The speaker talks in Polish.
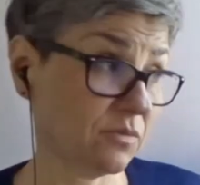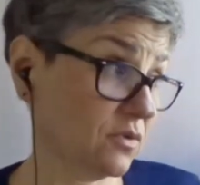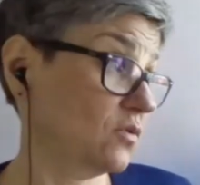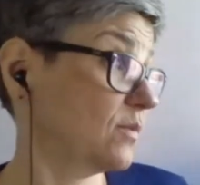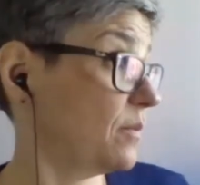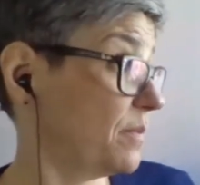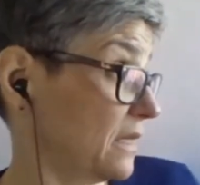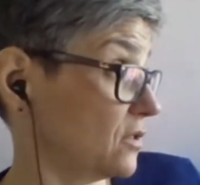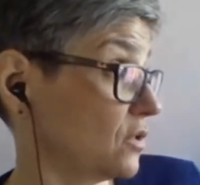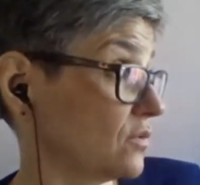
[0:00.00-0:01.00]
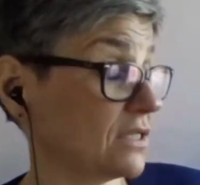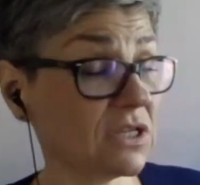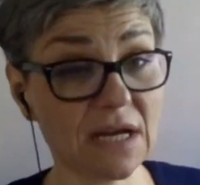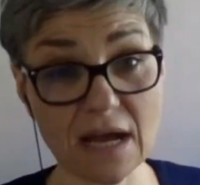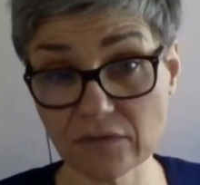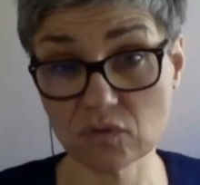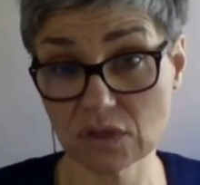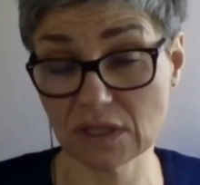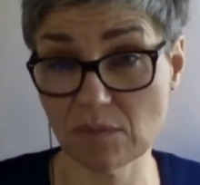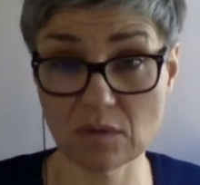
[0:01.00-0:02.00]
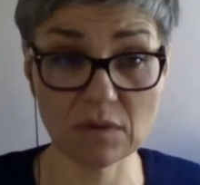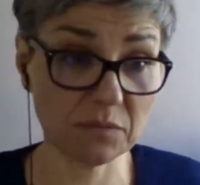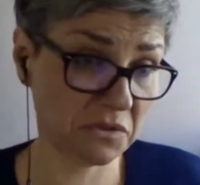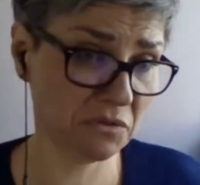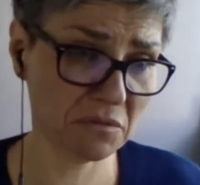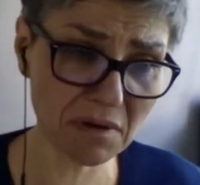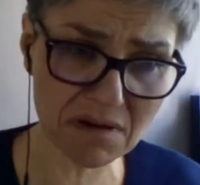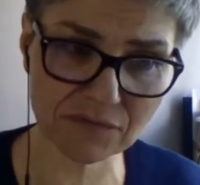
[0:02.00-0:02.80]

po prostu popatrzą, zaciekawią się na moment, powiedzą,